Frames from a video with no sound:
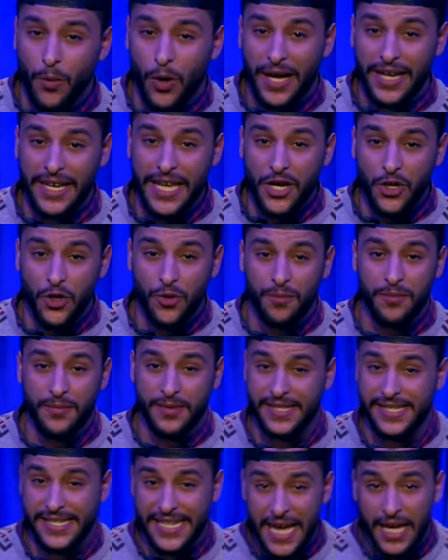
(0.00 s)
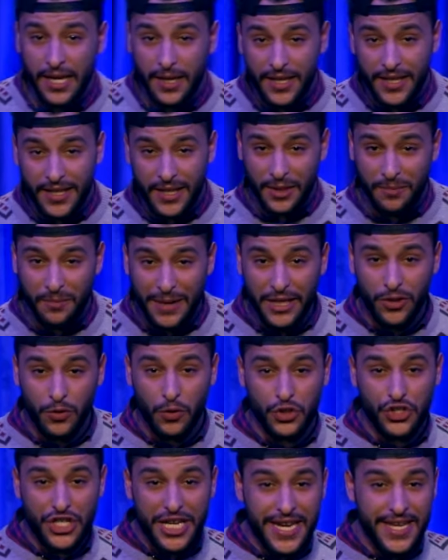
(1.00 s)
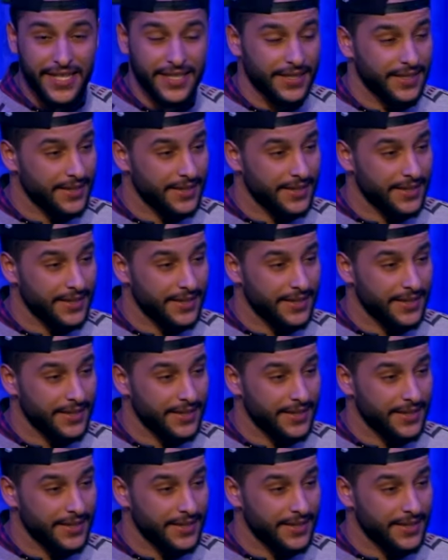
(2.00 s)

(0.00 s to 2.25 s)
عليكم ساعة قبل كل شيء